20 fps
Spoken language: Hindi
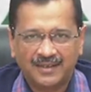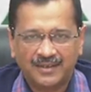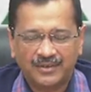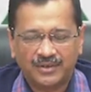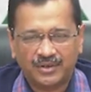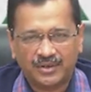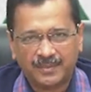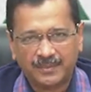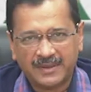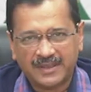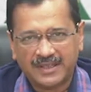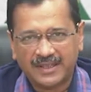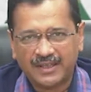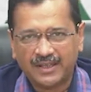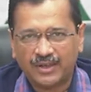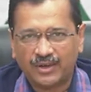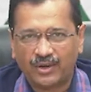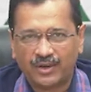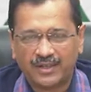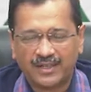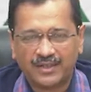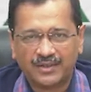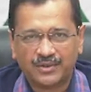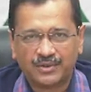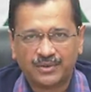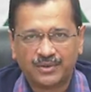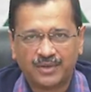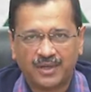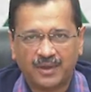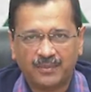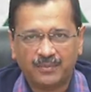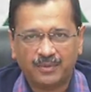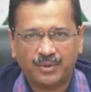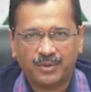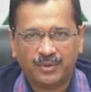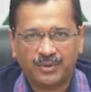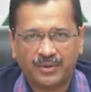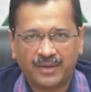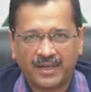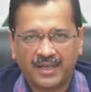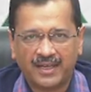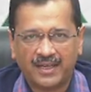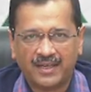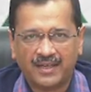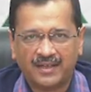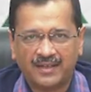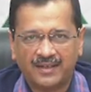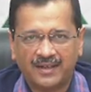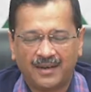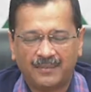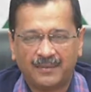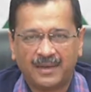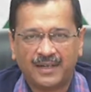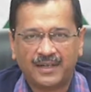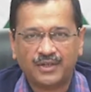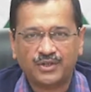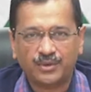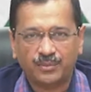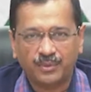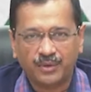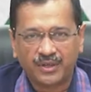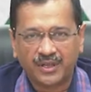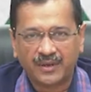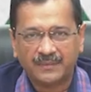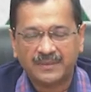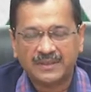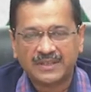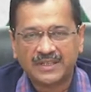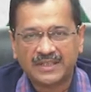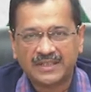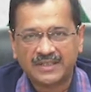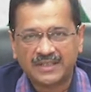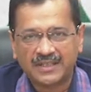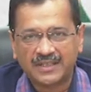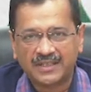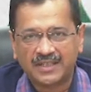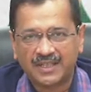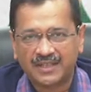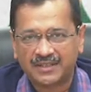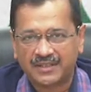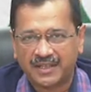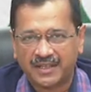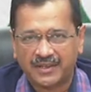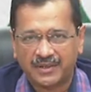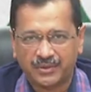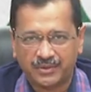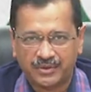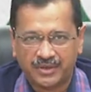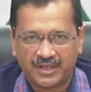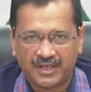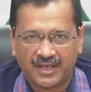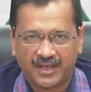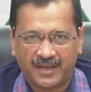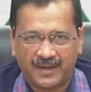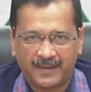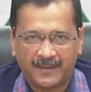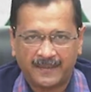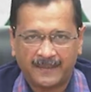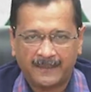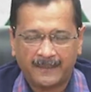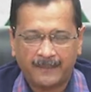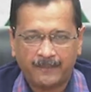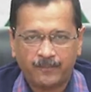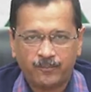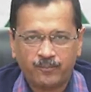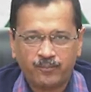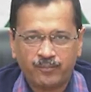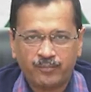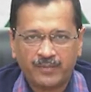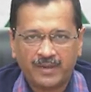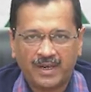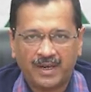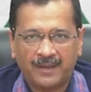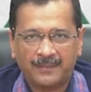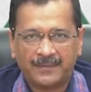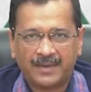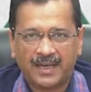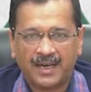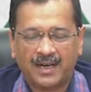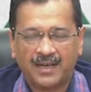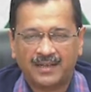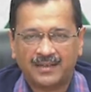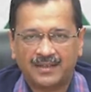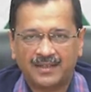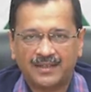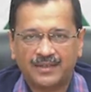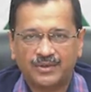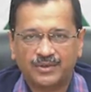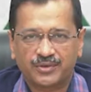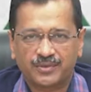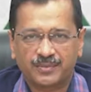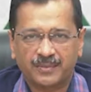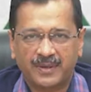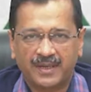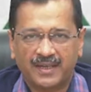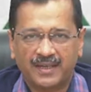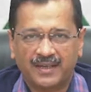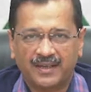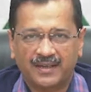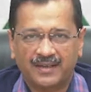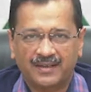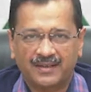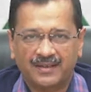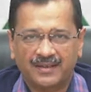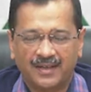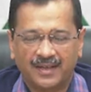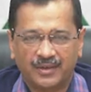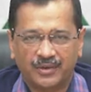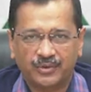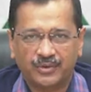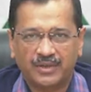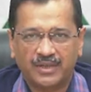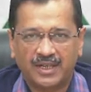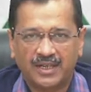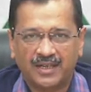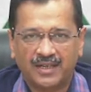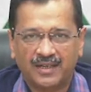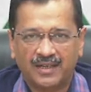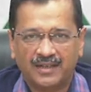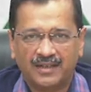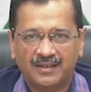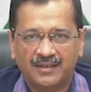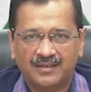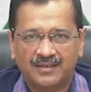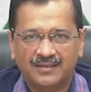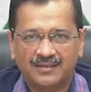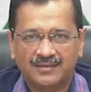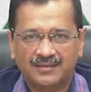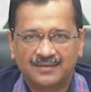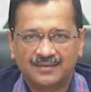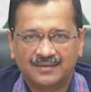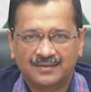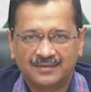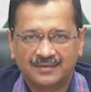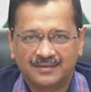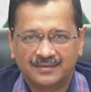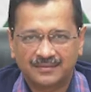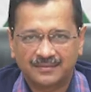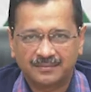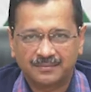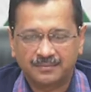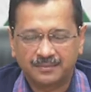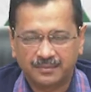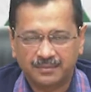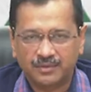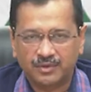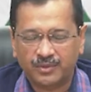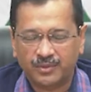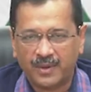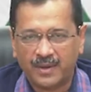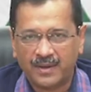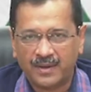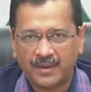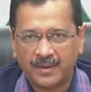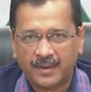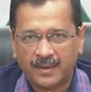तो जब मैं दिल्ली लौटा तो हम लोगों ने हमारी जो मुख्यमंत्री तीर्थ यात्रा योजना है हमने आते ही उसमें अयोध्या उसमें